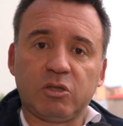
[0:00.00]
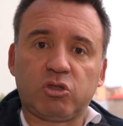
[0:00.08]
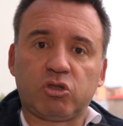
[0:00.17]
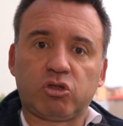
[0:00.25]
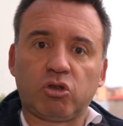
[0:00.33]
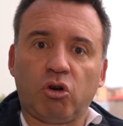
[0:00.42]

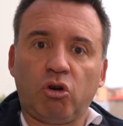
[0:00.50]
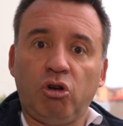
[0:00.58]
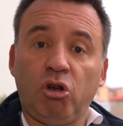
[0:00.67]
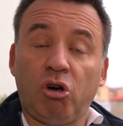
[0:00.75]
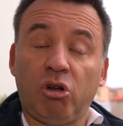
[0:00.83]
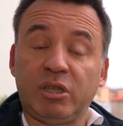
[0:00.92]

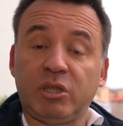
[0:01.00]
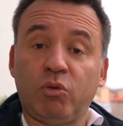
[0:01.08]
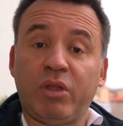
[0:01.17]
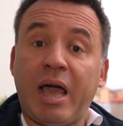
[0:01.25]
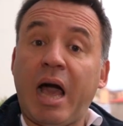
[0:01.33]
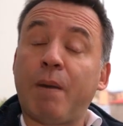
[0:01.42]

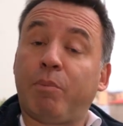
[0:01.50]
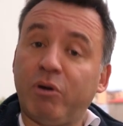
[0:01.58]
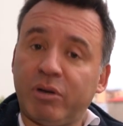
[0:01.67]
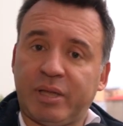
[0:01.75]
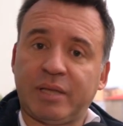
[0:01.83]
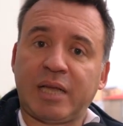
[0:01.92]
solicitud de
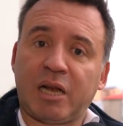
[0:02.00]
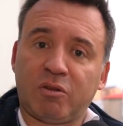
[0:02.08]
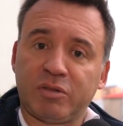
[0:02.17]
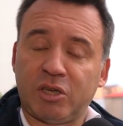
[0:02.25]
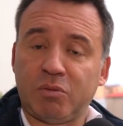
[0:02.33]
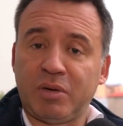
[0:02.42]
aportes al
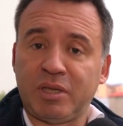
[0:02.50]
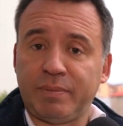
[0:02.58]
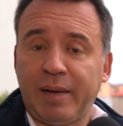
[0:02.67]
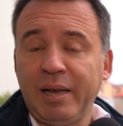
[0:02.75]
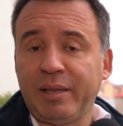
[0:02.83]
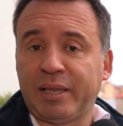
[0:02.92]
Consejo
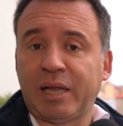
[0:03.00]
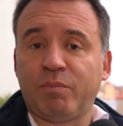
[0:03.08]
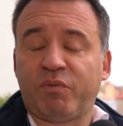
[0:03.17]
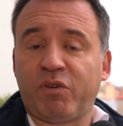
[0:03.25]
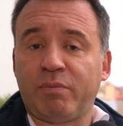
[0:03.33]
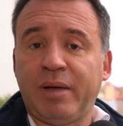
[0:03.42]
Municipal, de
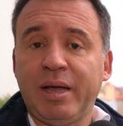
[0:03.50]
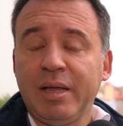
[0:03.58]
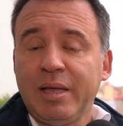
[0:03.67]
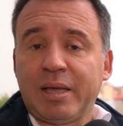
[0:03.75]
tal forma